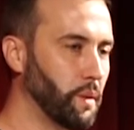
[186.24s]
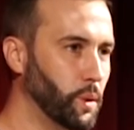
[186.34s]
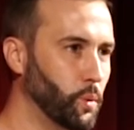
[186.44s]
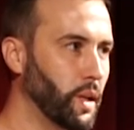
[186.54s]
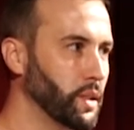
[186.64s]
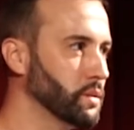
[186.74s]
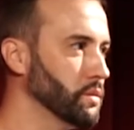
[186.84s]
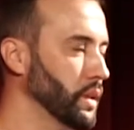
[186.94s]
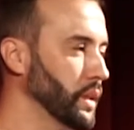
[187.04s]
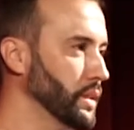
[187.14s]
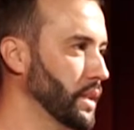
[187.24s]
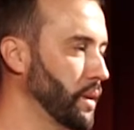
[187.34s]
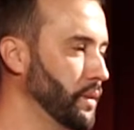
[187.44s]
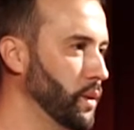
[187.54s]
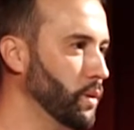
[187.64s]
habituales eh,
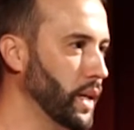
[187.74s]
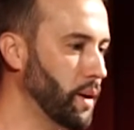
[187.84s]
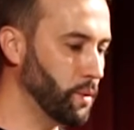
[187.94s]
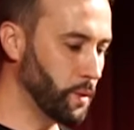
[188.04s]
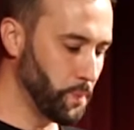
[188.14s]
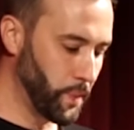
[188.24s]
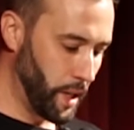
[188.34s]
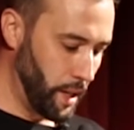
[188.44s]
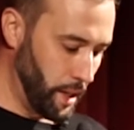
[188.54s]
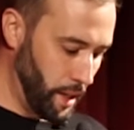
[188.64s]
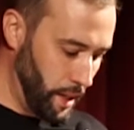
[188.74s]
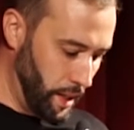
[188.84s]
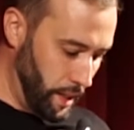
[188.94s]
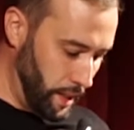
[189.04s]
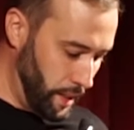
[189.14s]
sabrán de lo que hablo.
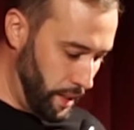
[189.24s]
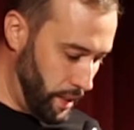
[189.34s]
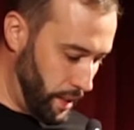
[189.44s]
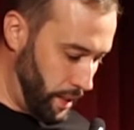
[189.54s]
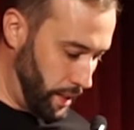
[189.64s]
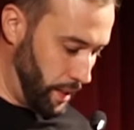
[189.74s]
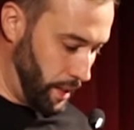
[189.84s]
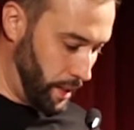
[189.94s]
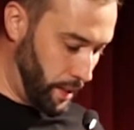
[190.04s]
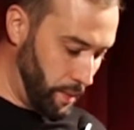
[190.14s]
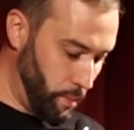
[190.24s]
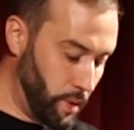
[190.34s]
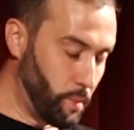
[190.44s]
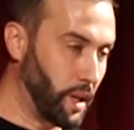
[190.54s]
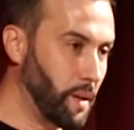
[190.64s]
Y, eh,
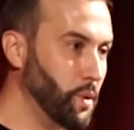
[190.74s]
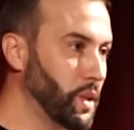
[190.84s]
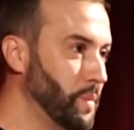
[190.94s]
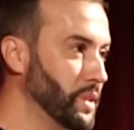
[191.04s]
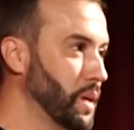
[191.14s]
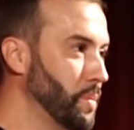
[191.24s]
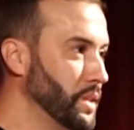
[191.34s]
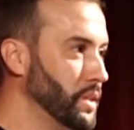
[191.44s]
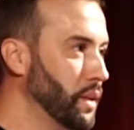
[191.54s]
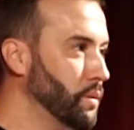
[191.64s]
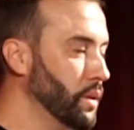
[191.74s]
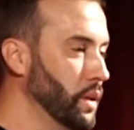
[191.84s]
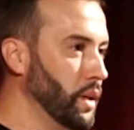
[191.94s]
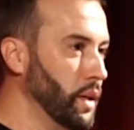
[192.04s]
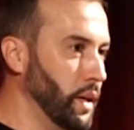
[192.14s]
bueno, por ejemplo, también se ha pensado
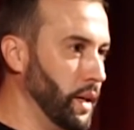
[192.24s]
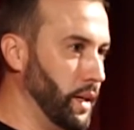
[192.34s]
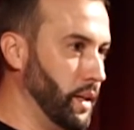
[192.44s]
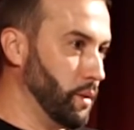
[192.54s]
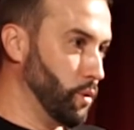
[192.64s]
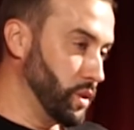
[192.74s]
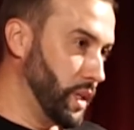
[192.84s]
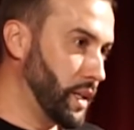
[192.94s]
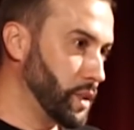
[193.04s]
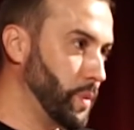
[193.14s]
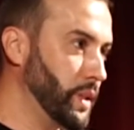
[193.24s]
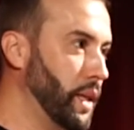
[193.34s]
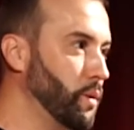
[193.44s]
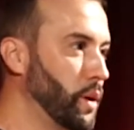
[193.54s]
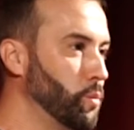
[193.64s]
eh, o se ha
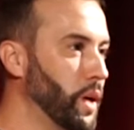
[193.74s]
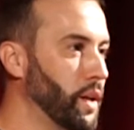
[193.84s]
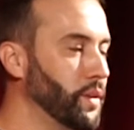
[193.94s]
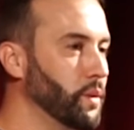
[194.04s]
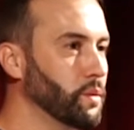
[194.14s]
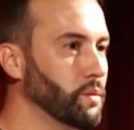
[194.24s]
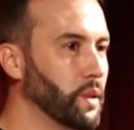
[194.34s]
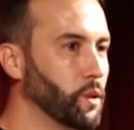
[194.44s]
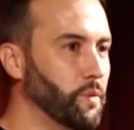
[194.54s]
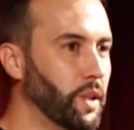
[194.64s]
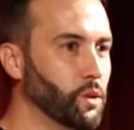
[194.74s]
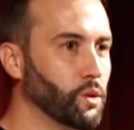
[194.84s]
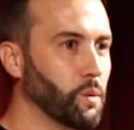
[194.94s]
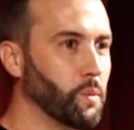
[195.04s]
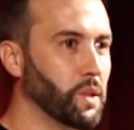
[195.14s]
respetado la numeración de los
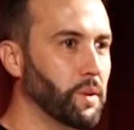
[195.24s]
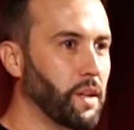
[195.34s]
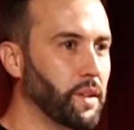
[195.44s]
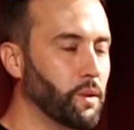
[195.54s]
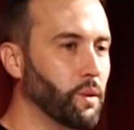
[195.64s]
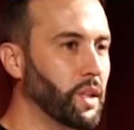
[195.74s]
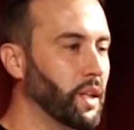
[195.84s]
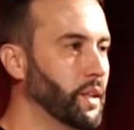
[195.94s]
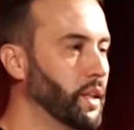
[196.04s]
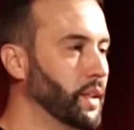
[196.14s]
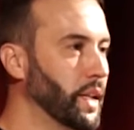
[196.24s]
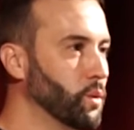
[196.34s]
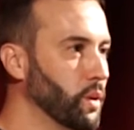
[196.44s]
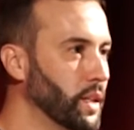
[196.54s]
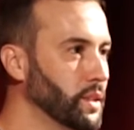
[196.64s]
versos, como se viene haciendo en, el
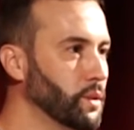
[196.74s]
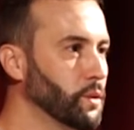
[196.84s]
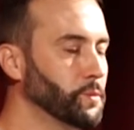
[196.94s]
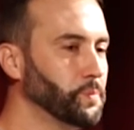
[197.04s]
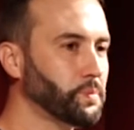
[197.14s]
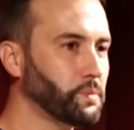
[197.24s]
teatro clásico,